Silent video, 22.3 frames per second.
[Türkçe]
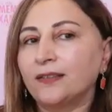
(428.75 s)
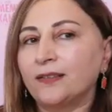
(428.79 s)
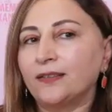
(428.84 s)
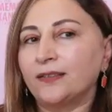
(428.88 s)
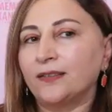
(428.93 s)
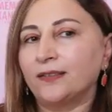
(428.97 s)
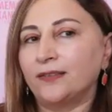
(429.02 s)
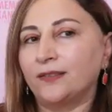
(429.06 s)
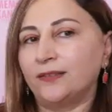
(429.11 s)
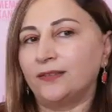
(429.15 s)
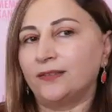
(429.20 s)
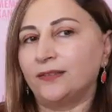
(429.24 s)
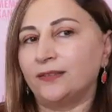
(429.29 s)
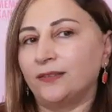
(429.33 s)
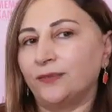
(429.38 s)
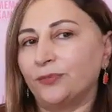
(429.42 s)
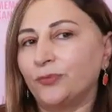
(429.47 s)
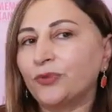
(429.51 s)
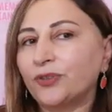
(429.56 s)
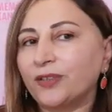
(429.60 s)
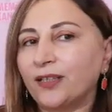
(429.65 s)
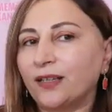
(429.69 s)
E,
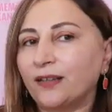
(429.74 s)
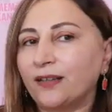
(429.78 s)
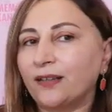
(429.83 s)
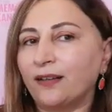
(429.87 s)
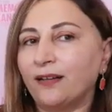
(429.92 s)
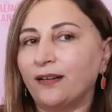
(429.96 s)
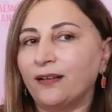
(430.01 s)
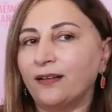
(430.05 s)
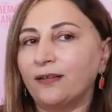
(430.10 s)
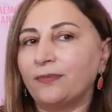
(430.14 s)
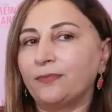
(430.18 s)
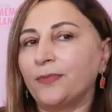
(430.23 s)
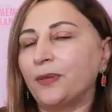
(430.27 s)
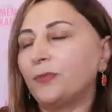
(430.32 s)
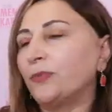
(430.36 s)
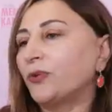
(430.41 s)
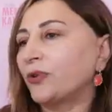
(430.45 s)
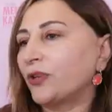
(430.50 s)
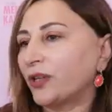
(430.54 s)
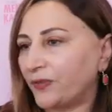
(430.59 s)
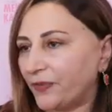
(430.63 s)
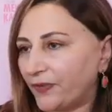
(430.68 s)
mutlaka
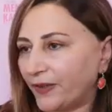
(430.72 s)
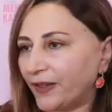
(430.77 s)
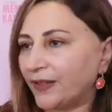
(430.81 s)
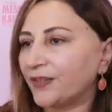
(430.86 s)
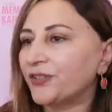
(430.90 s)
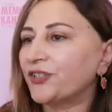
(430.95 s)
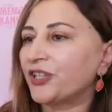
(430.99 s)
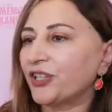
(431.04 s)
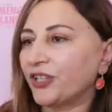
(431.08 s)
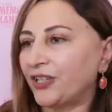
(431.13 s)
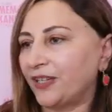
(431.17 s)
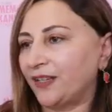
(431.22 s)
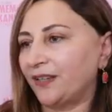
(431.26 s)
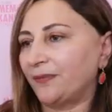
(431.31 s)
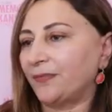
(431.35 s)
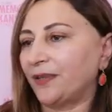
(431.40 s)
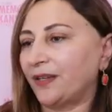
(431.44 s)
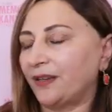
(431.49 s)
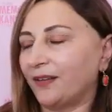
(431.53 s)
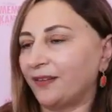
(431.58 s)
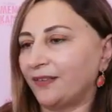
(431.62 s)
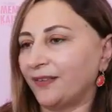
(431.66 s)
memografi falan
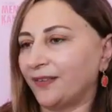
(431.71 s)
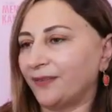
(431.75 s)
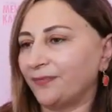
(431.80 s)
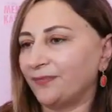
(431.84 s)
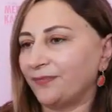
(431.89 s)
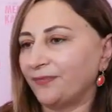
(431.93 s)
çekelim yani.